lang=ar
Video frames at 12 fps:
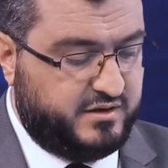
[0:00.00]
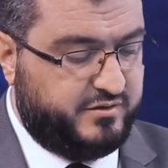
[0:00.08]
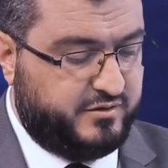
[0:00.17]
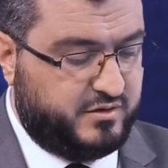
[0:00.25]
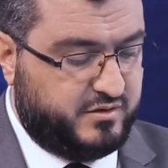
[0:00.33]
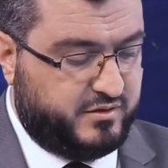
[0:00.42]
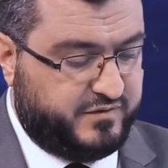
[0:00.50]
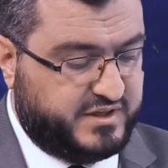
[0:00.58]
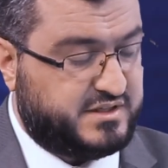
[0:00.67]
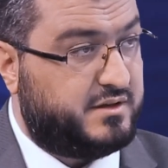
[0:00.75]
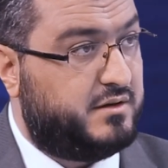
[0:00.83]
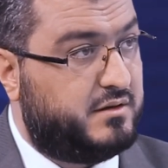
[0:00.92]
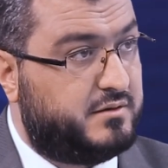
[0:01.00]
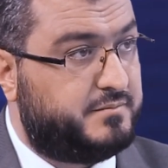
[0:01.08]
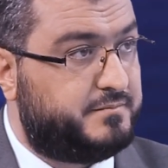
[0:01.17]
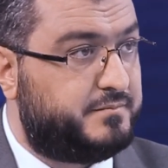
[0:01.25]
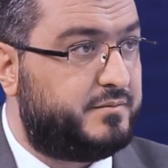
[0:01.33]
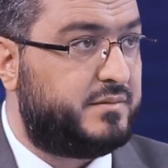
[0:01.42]
هذا كله فصل.
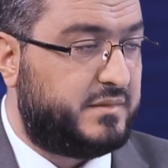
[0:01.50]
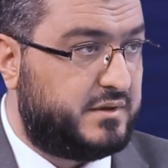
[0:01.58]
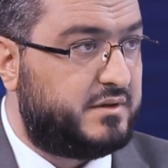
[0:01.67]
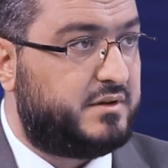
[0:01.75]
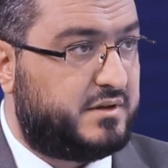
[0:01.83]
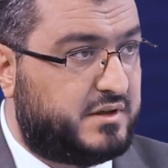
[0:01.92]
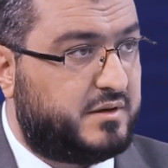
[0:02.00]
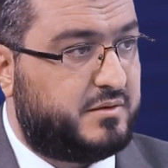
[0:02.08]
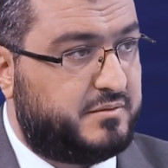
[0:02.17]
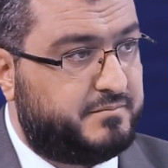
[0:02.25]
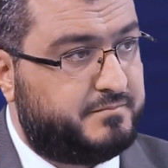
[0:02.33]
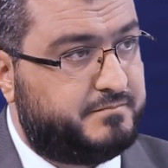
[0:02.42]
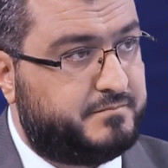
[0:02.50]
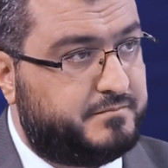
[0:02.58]
مفصول يعني طبعا.